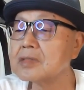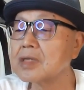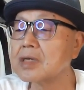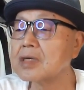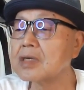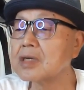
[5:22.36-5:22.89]

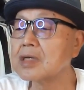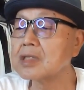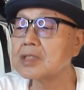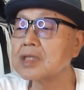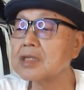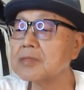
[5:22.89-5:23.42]
だか
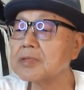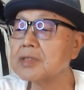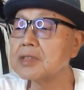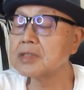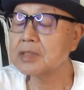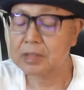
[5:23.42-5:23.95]
ら、
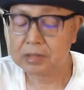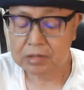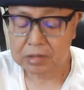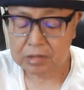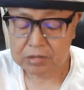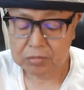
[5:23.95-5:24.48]
テレビに
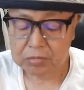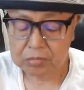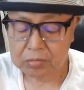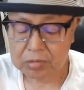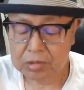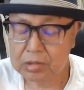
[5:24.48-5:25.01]
朝原彰
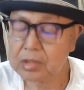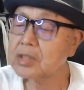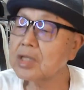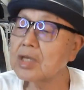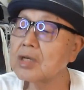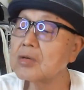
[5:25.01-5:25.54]
晃が出
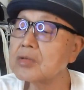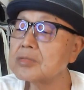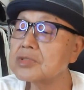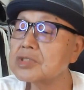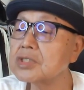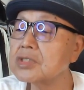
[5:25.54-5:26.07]
て、
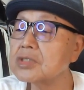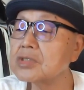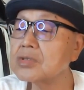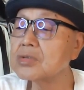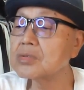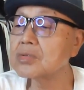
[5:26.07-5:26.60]
オウム真理
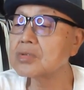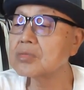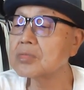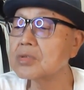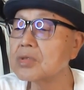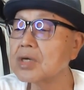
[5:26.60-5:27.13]
教という
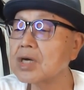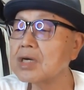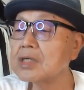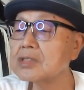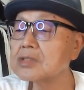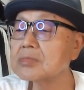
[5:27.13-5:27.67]
もの
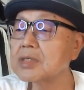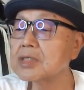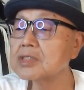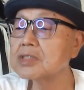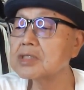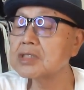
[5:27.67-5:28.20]
が素晴
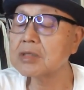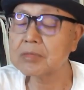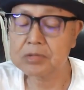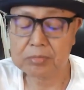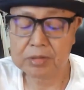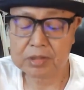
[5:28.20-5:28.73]
らしい、さ
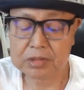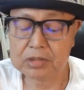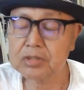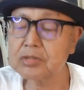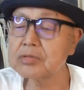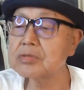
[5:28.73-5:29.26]
も素晴ら
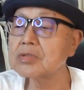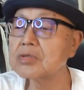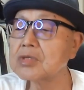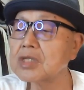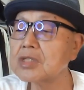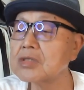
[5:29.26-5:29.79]
しい宗
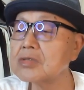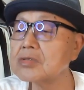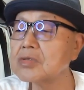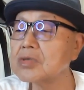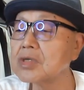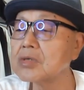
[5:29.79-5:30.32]
教だってい
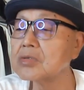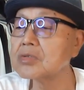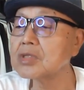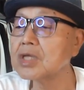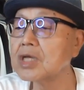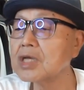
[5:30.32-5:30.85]
うようなこ
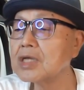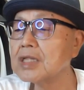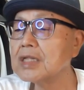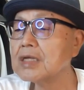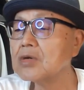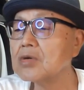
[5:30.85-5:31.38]
とで
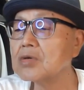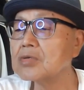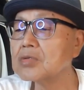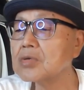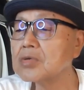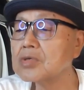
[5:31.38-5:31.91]

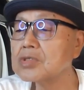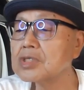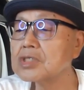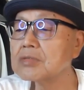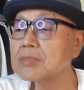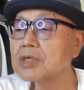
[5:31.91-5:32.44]
報道をし
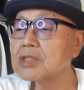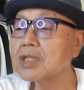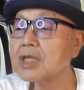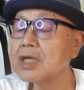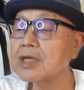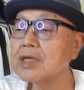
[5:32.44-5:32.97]
てしまっ
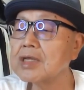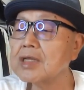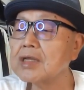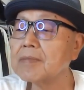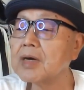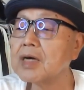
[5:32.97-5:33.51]
て、
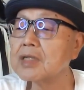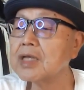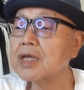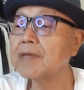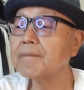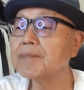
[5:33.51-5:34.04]
まあ
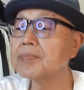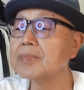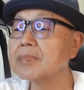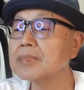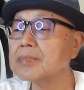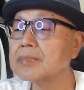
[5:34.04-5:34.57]
ね、う
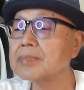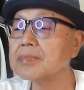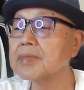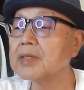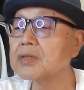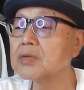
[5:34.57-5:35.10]
ん、
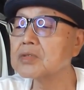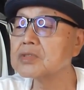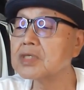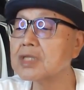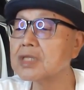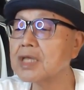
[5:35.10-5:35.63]
勉強
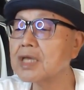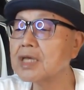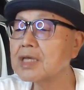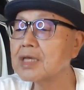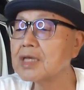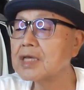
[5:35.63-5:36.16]
づけ
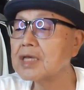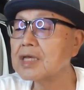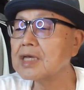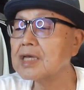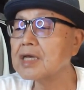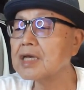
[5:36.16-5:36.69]
で、
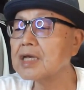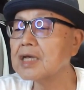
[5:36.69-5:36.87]
えー、